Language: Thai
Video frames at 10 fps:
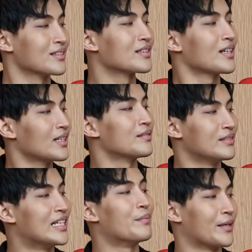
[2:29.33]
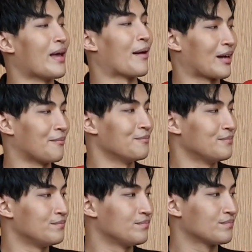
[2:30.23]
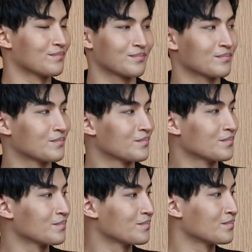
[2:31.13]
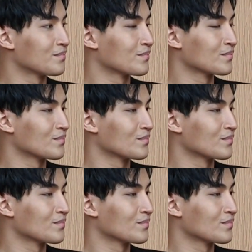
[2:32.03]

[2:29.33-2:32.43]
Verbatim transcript: ก็ดีไีแบบครับ แสดงว่าถ้ามีโอกาสก็พร้อมที่จะแบบ